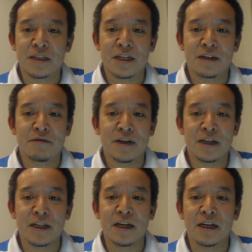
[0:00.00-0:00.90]

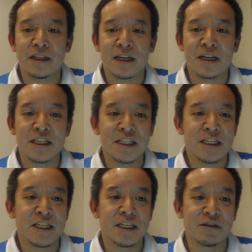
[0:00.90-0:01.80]
サーファーたか
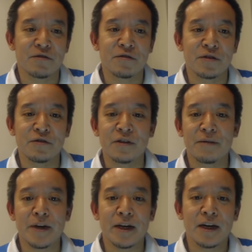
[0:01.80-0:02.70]
しという名
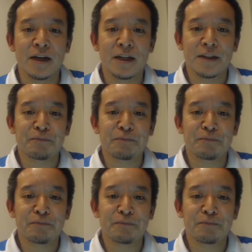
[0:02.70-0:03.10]
前が、